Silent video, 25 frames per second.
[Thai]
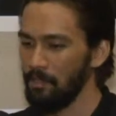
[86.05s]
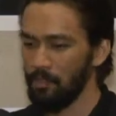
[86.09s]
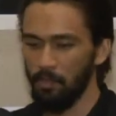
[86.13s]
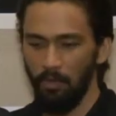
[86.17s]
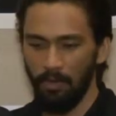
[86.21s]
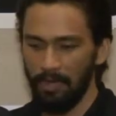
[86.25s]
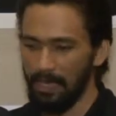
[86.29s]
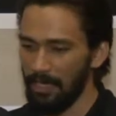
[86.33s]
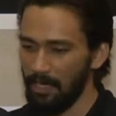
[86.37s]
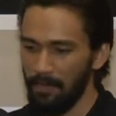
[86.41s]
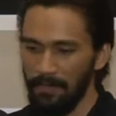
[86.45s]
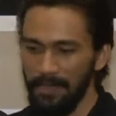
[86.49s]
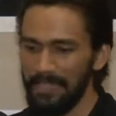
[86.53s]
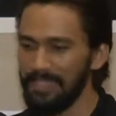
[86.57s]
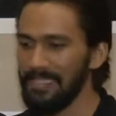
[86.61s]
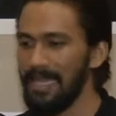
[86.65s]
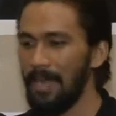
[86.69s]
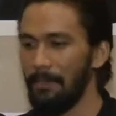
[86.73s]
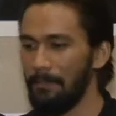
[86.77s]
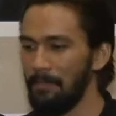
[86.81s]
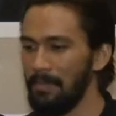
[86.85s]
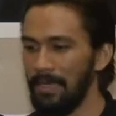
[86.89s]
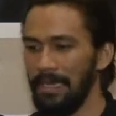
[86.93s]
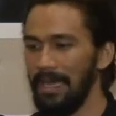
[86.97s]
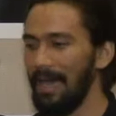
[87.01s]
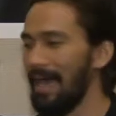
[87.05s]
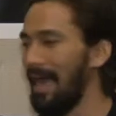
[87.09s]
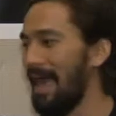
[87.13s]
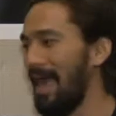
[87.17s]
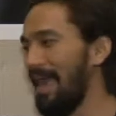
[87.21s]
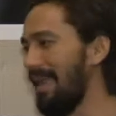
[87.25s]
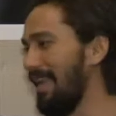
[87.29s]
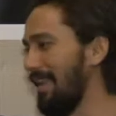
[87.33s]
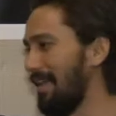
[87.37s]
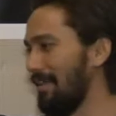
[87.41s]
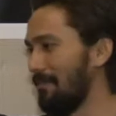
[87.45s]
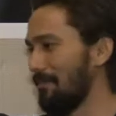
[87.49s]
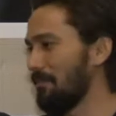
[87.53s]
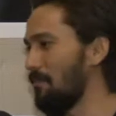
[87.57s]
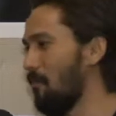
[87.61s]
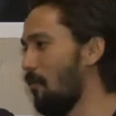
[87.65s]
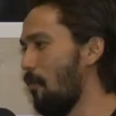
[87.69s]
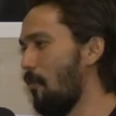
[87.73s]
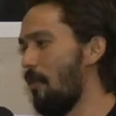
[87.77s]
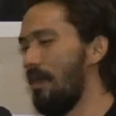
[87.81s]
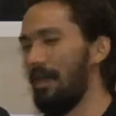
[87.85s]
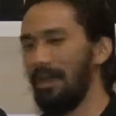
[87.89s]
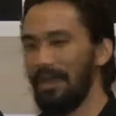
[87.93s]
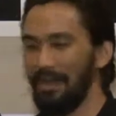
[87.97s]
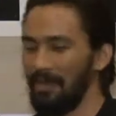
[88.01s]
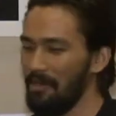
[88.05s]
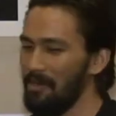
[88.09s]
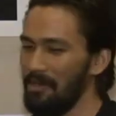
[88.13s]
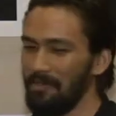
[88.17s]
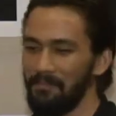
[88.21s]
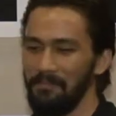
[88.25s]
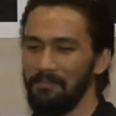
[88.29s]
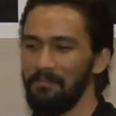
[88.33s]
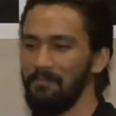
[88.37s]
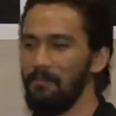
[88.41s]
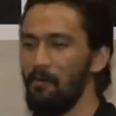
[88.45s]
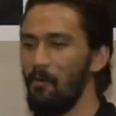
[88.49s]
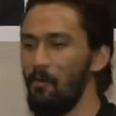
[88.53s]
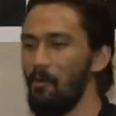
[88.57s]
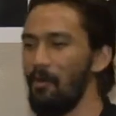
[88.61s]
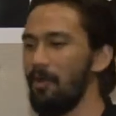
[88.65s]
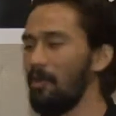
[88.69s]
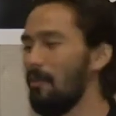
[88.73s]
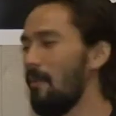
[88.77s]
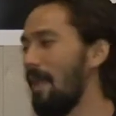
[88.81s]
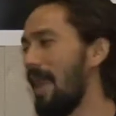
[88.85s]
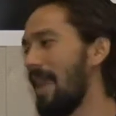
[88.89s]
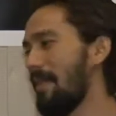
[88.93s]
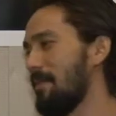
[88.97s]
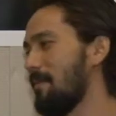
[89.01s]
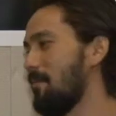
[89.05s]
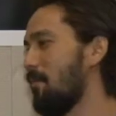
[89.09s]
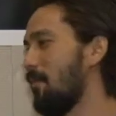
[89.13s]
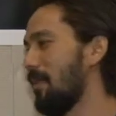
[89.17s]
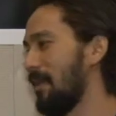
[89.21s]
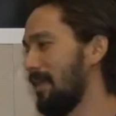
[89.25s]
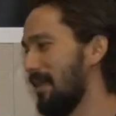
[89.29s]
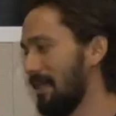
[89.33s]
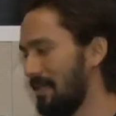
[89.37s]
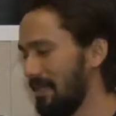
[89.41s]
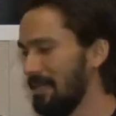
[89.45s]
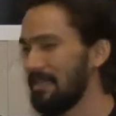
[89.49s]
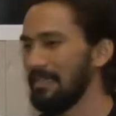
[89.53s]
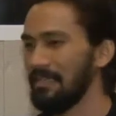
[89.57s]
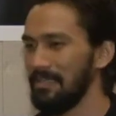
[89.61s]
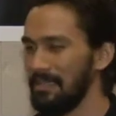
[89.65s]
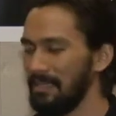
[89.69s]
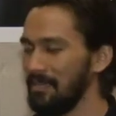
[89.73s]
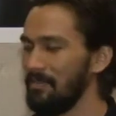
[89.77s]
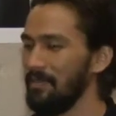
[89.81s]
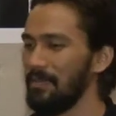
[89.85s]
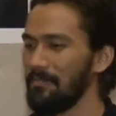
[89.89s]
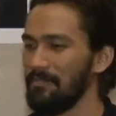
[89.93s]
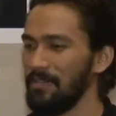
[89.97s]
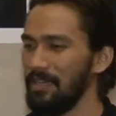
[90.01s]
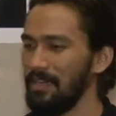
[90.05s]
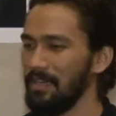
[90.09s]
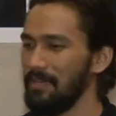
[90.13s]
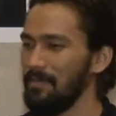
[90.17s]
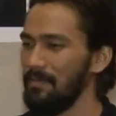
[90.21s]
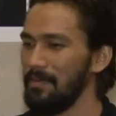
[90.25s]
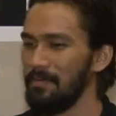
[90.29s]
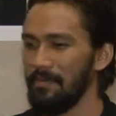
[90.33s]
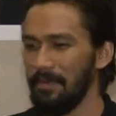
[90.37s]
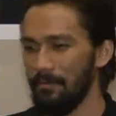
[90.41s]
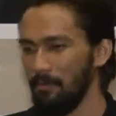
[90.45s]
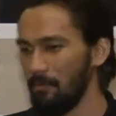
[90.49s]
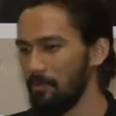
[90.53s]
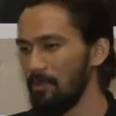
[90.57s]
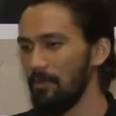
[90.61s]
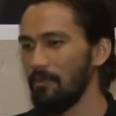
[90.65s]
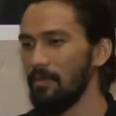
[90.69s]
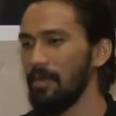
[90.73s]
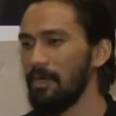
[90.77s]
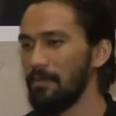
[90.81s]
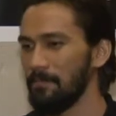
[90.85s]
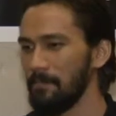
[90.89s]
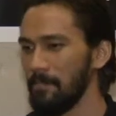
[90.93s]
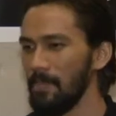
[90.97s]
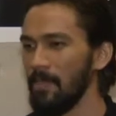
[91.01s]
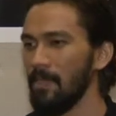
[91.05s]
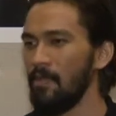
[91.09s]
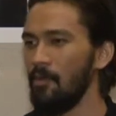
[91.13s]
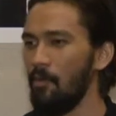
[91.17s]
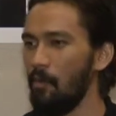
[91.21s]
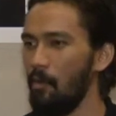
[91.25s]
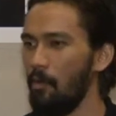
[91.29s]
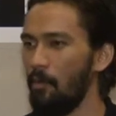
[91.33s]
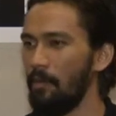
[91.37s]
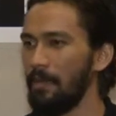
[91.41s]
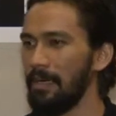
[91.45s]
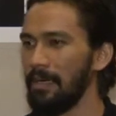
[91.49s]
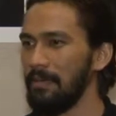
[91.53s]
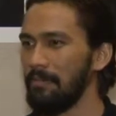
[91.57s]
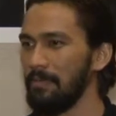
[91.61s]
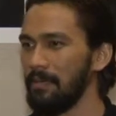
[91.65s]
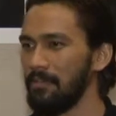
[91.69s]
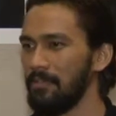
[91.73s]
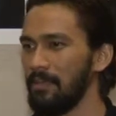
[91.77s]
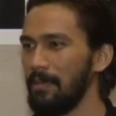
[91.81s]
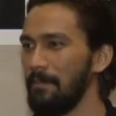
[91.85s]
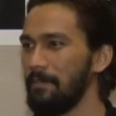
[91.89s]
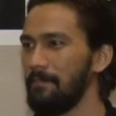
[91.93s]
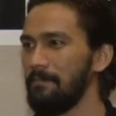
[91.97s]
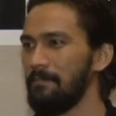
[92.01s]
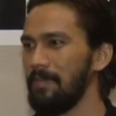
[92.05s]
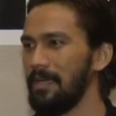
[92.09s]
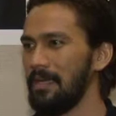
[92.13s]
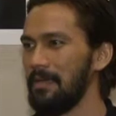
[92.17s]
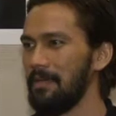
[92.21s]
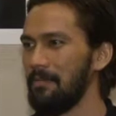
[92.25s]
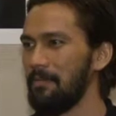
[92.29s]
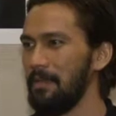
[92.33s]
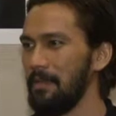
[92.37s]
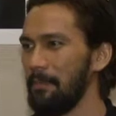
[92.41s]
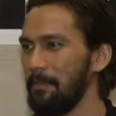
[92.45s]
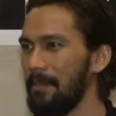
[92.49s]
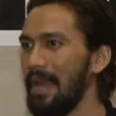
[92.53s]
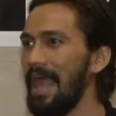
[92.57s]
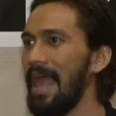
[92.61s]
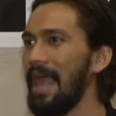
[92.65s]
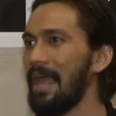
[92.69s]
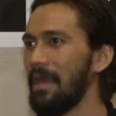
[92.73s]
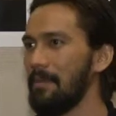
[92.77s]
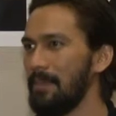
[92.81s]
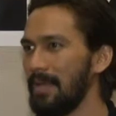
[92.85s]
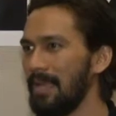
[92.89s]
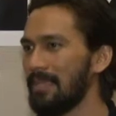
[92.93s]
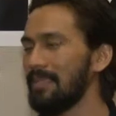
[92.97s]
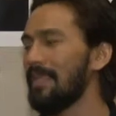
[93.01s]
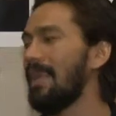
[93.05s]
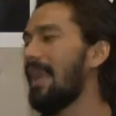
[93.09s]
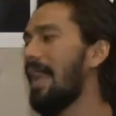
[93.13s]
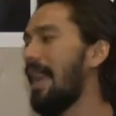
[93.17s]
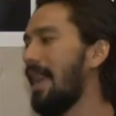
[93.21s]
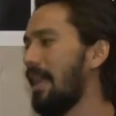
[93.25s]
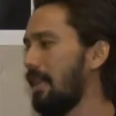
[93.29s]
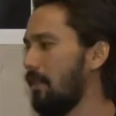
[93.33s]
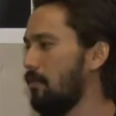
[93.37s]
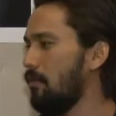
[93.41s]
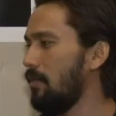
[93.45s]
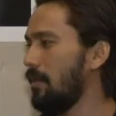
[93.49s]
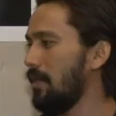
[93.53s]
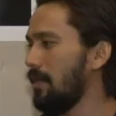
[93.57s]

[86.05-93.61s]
ช่วงนั้นก็ไม่จับมือใครเลยกลัว แล้วก็โหระแวงไปหมดนะฮะนั่นคือแบบสิ่งที่มันแบบรู้สึกว่า โอ้ มันมันเมันมันแปลกแล้วมันอันตรายด้วย